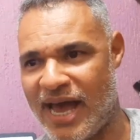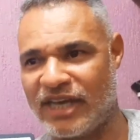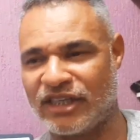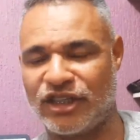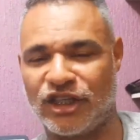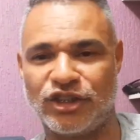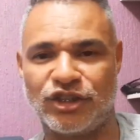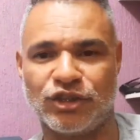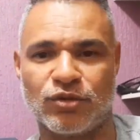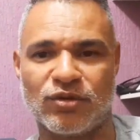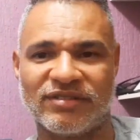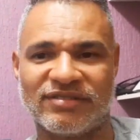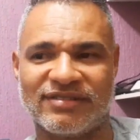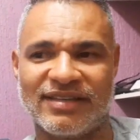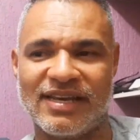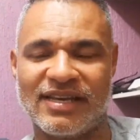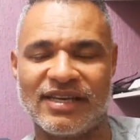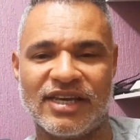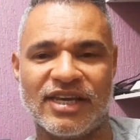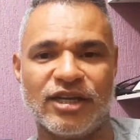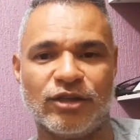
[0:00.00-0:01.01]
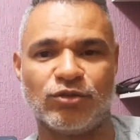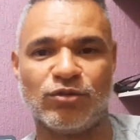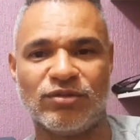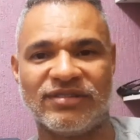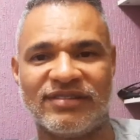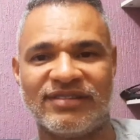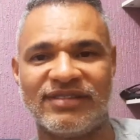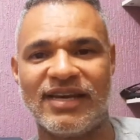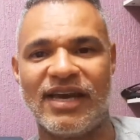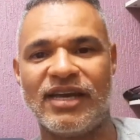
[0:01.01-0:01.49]
A gente consegue
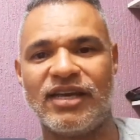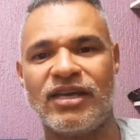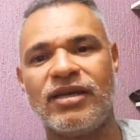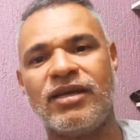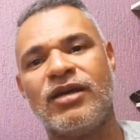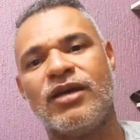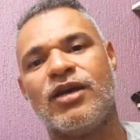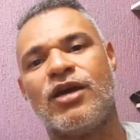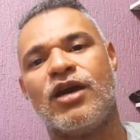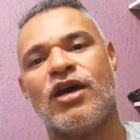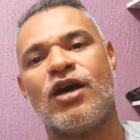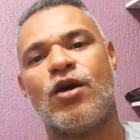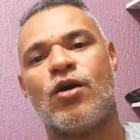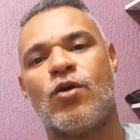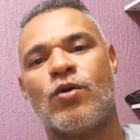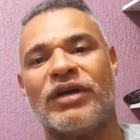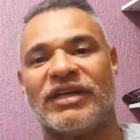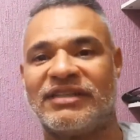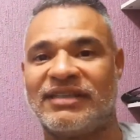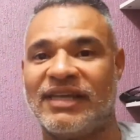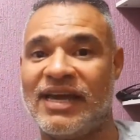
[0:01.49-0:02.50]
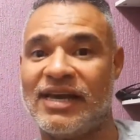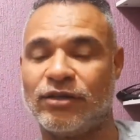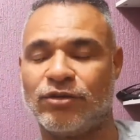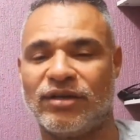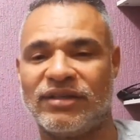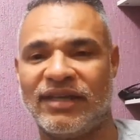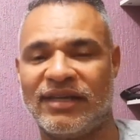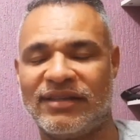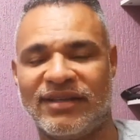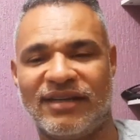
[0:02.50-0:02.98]
reduzir aí
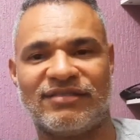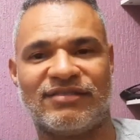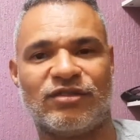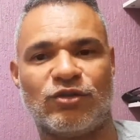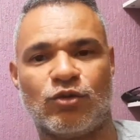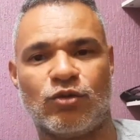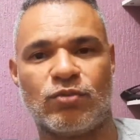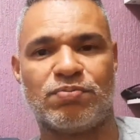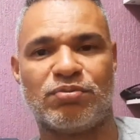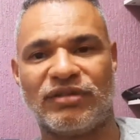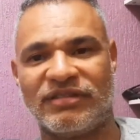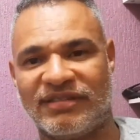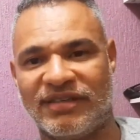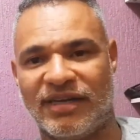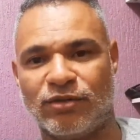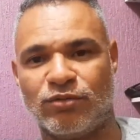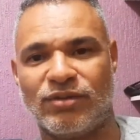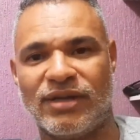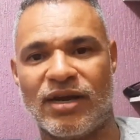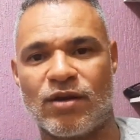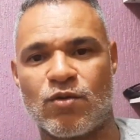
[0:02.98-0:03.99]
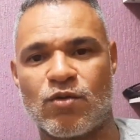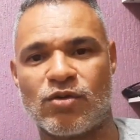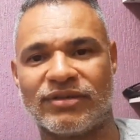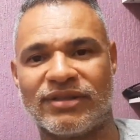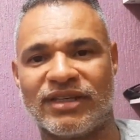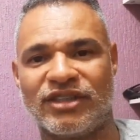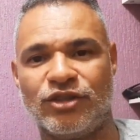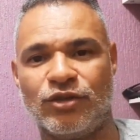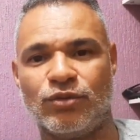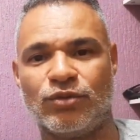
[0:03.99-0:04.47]
80, 85% na
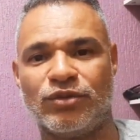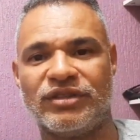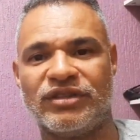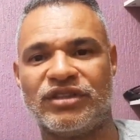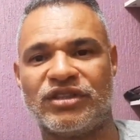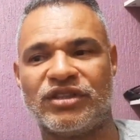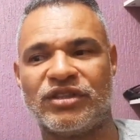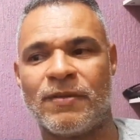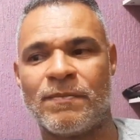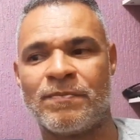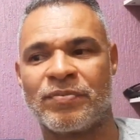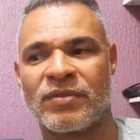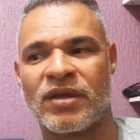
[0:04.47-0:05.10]
conta de luz.